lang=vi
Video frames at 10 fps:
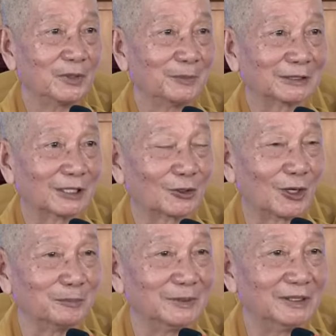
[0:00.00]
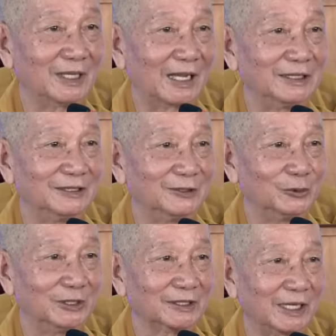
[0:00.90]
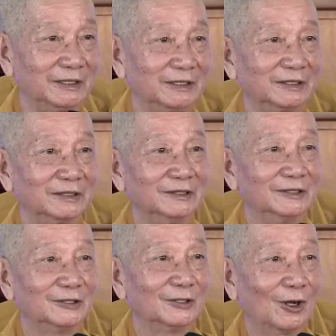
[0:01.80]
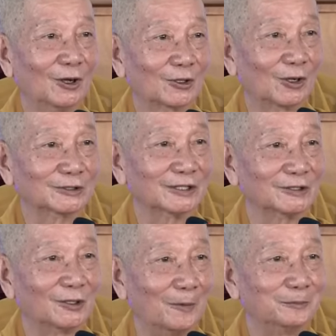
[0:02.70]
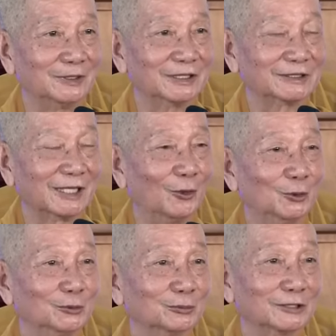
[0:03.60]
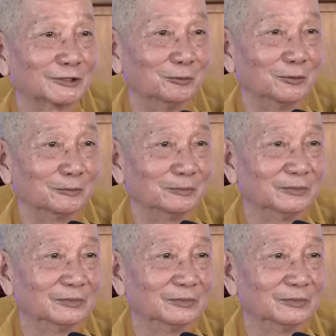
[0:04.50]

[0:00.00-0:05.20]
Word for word: Nhưng mà ta coi 12 lời nguyện này đó, nó có thích hợp với cái xã hội chúng ta sống không?